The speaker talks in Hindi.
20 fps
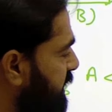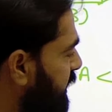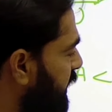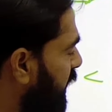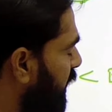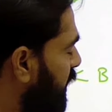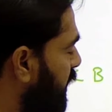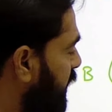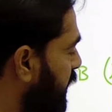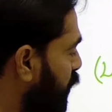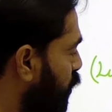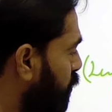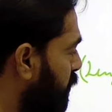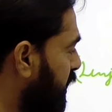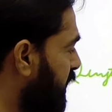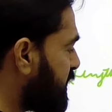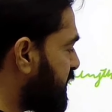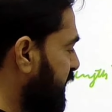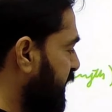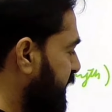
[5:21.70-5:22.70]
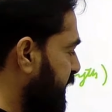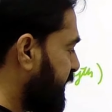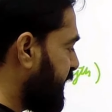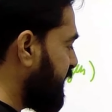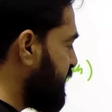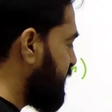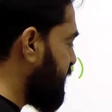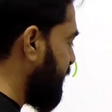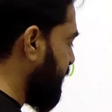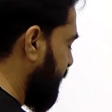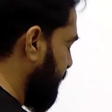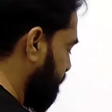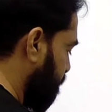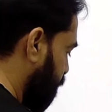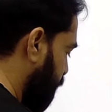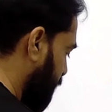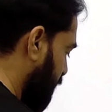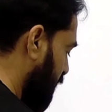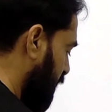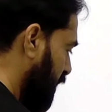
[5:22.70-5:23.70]
ऐसी ल्यूमिनस इंटेंसिटी
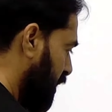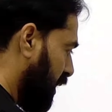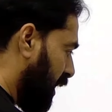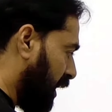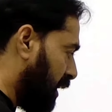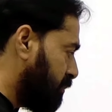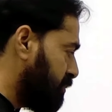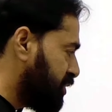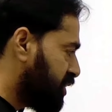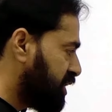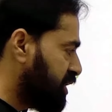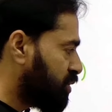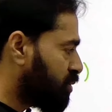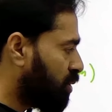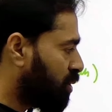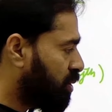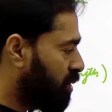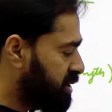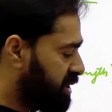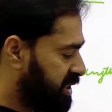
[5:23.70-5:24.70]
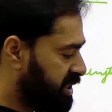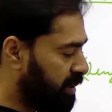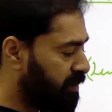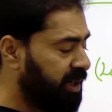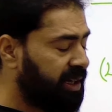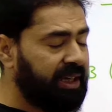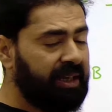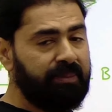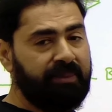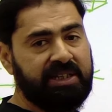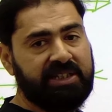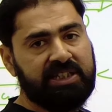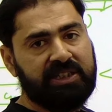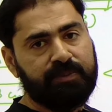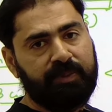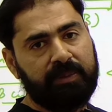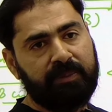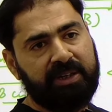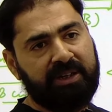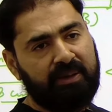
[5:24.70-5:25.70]
हम चीजों को चमक के
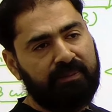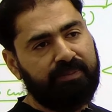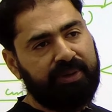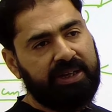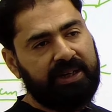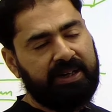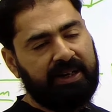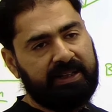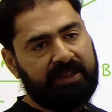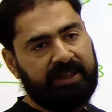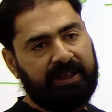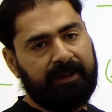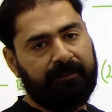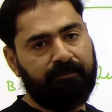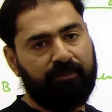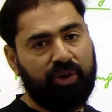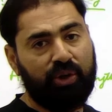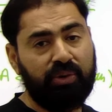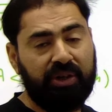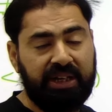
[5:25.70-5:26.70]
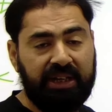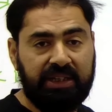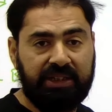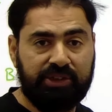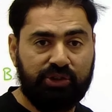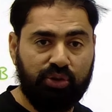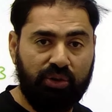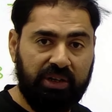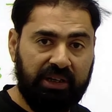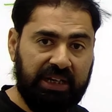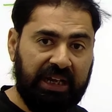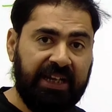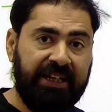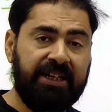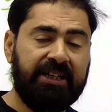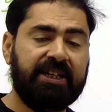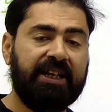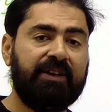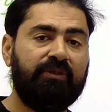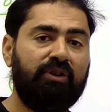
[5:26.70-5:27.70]
बेसिस पे भी कंपेयर करते हैं क्योंकि जो
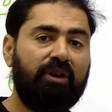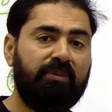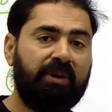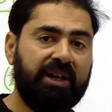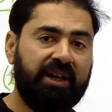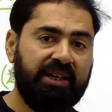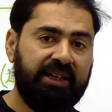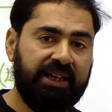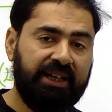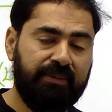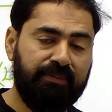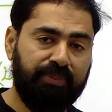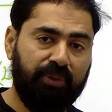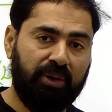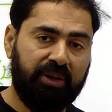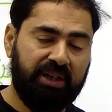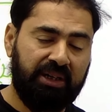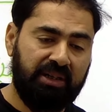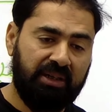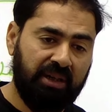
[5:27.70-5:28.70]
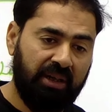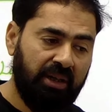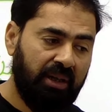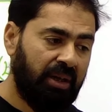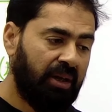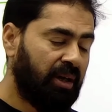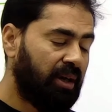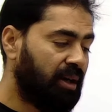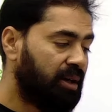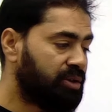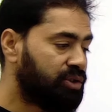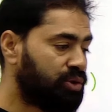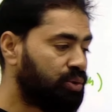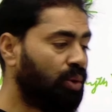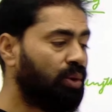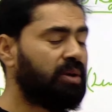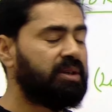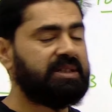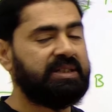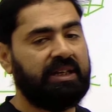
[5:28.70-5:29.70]
लाइट है वो हमारे लिए एक इंपॉर्टेंट
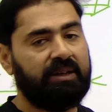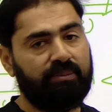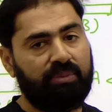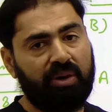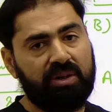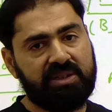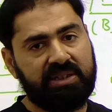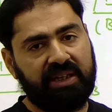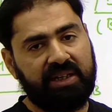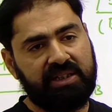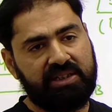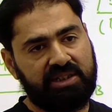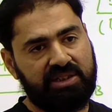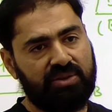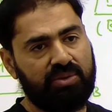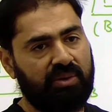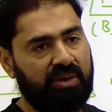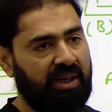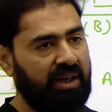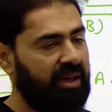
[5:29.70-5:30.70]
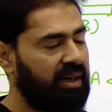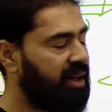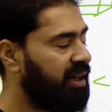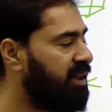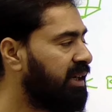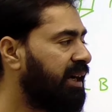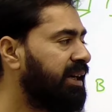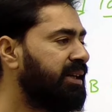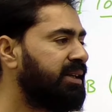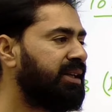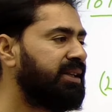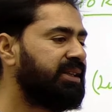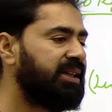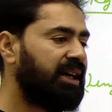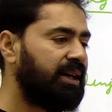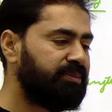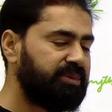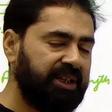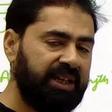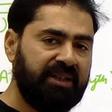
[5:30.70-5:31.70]
सोर्स है बहुत सारी चीजों का अगर लाइट नहीं
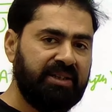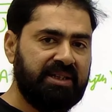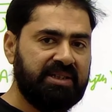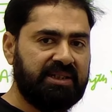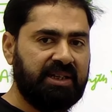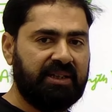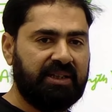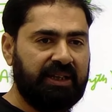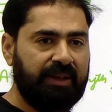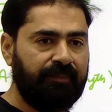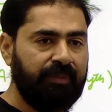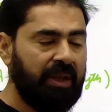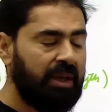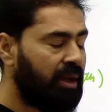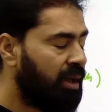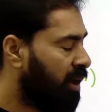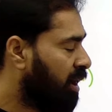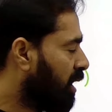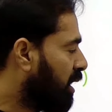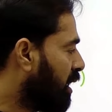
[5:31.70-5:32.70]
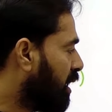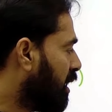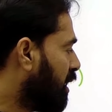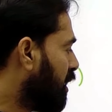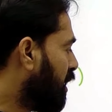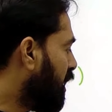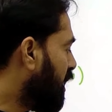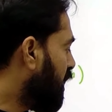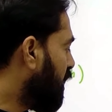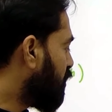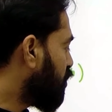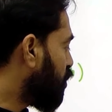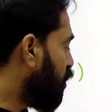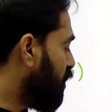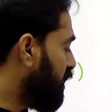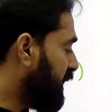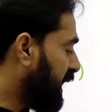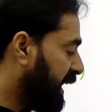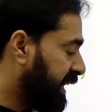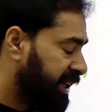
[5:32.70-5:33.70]
है आप देख नहीं सकते आ,
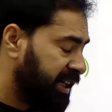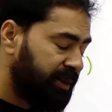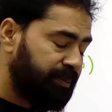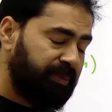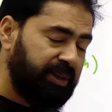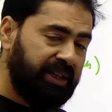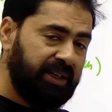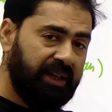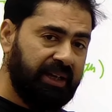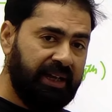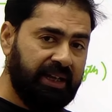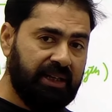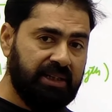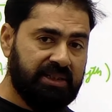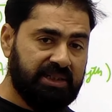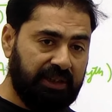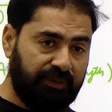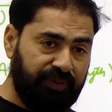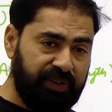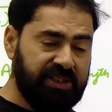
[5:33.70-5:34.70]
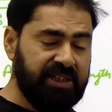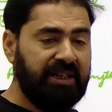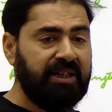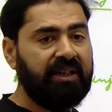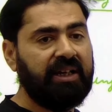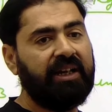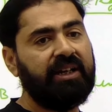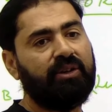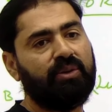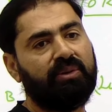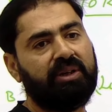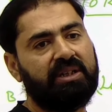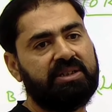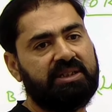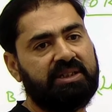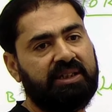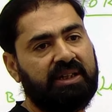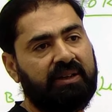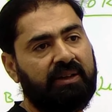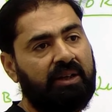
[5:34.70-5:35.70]
तो लाइट भी एक सफिशियंट लाइट होना
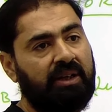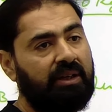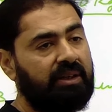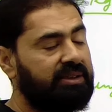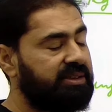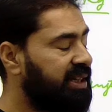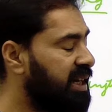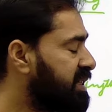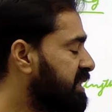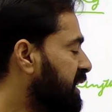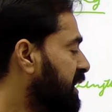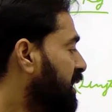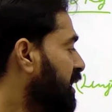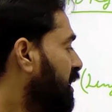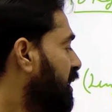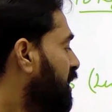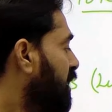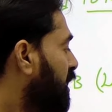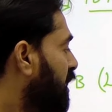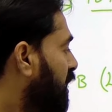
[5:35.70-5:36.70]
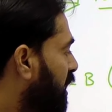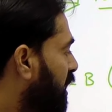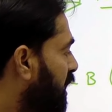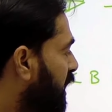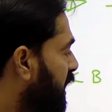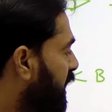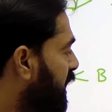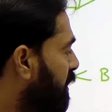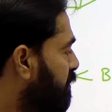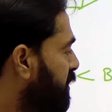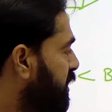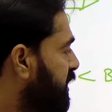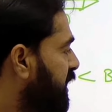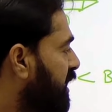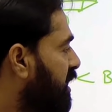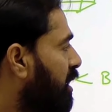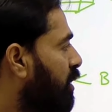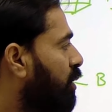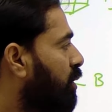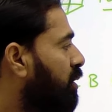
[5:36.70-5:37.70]
चाहिए जैसे अगर आपने
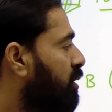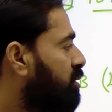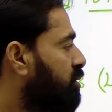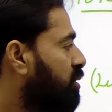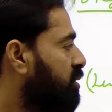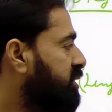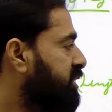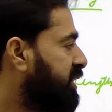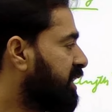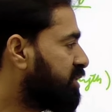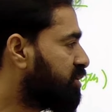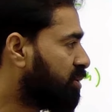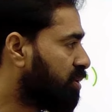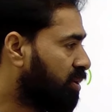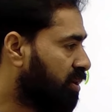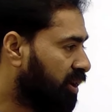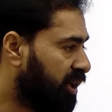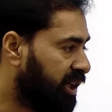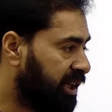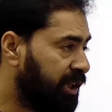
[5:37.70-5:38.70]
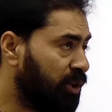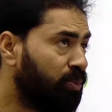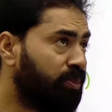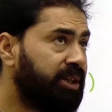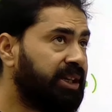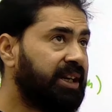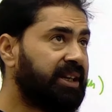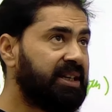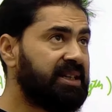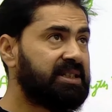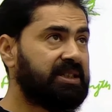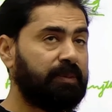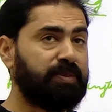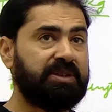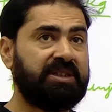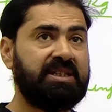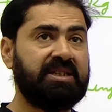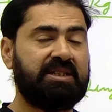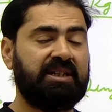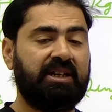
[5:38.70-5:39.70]
देखा हो तो ये जो इल्यूमिनेटिंग
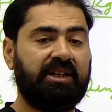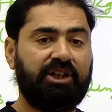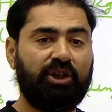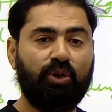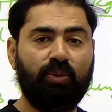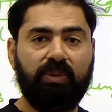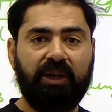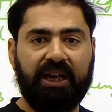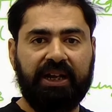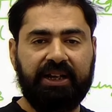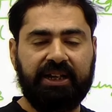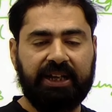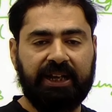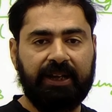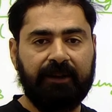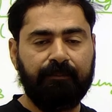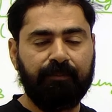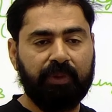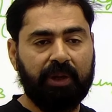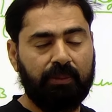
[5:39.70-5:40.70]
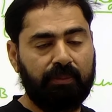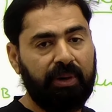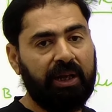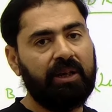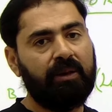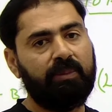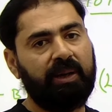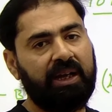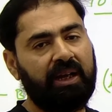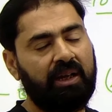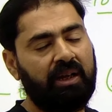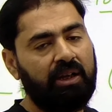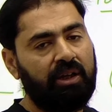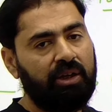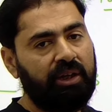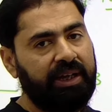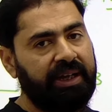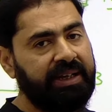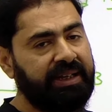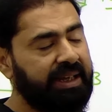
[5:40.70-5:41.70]
सब्सटेंस है ट्यूबलाइट है बल्ब है
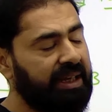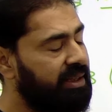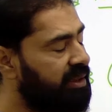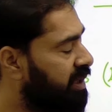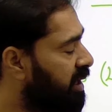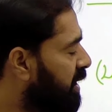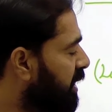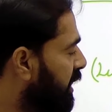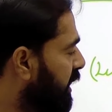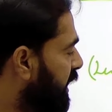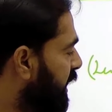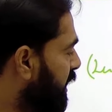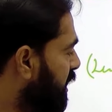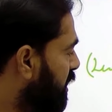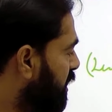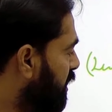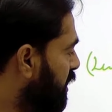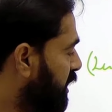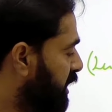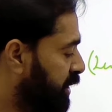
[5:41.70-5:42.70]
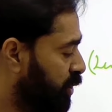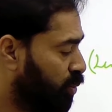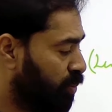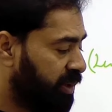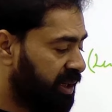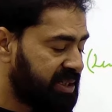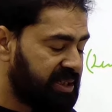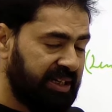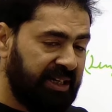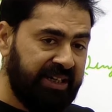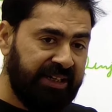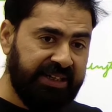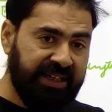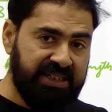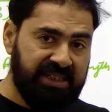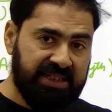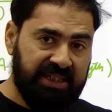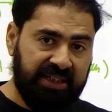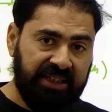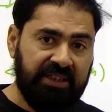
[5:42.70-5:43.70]
इनके अंदर एक ल्यूमिनस
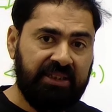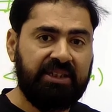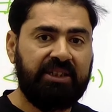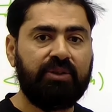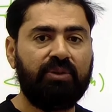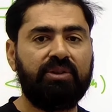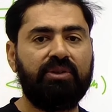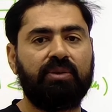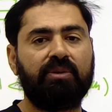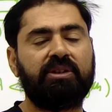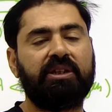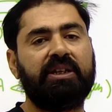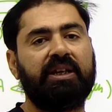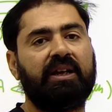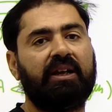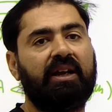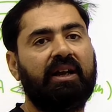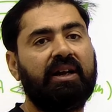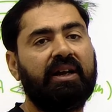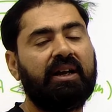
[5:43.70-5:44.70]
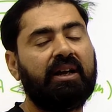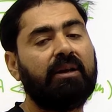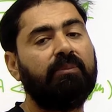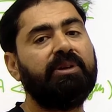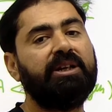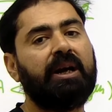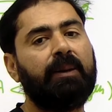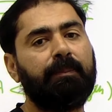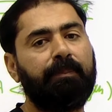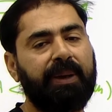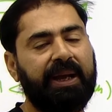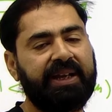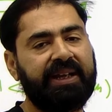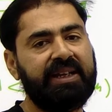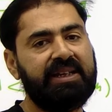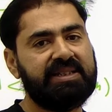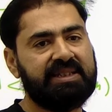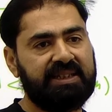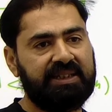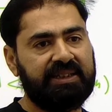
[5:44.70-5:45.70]
इंटेंसिटी दी हुई होती है अगर कभी आप
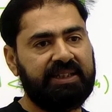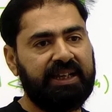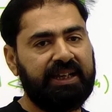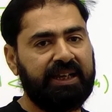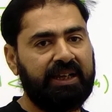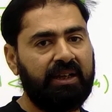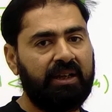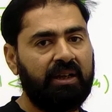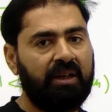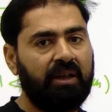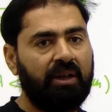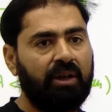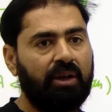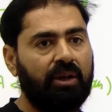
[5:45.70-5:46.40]
पैकिंग इसकी देखें